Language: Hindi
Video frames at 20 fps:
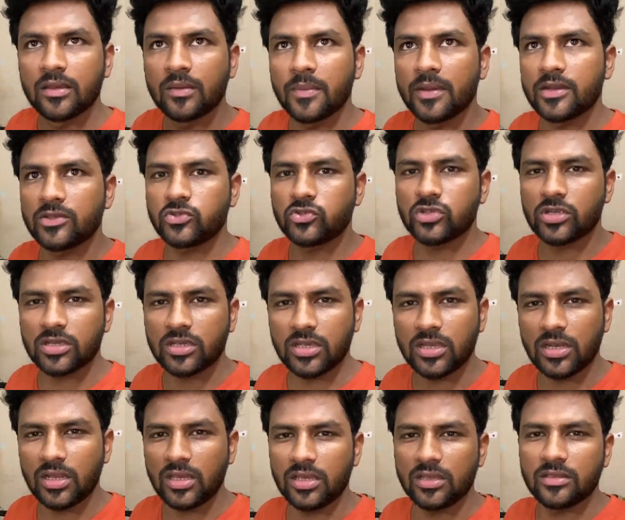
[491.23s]
मैंने सोचा कि
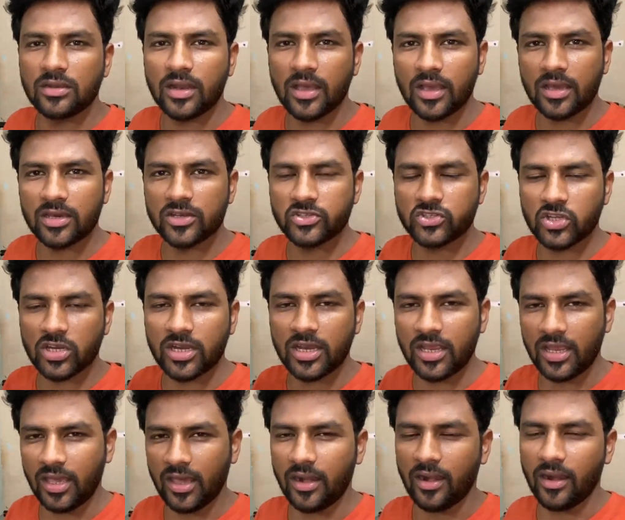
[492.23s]
नहीं इतना खर्चा नहीं
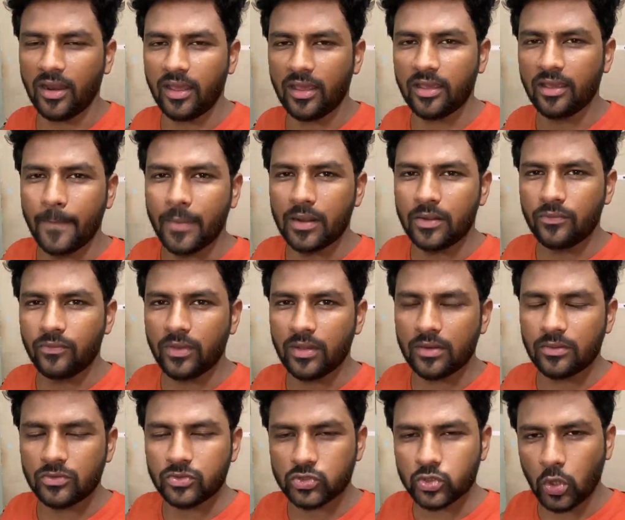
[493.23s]
करना है बट फिर
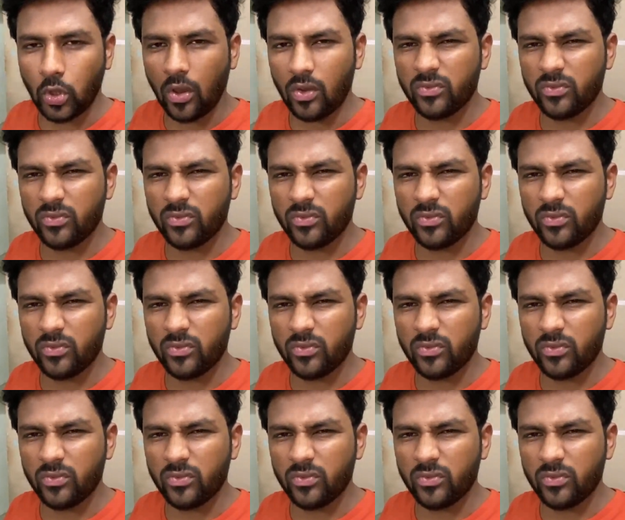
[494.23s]
कुछ